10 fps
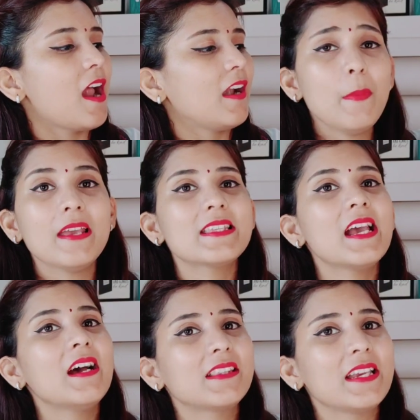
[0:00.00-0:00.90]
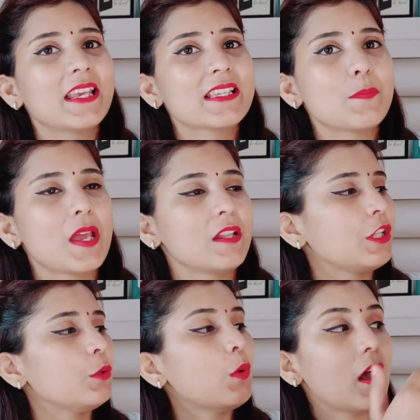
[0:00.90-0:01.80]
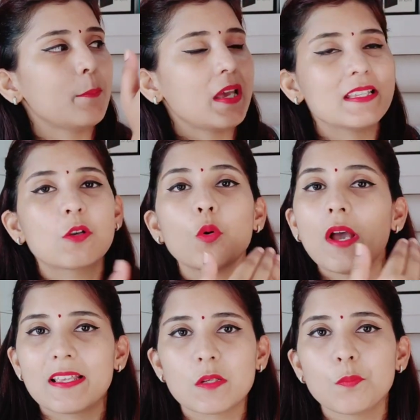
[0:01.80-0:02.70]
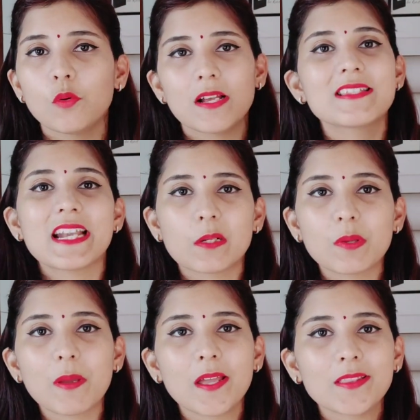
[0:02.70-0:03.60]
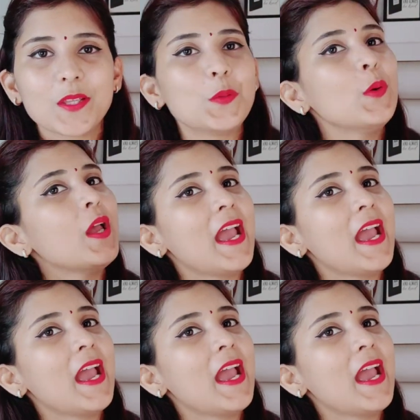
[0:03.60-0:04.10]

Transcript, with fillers: मैं इसे हर तरीके से पहनती हूँ मैं इसको एज अ पूरा सेट भी पहनती हूँ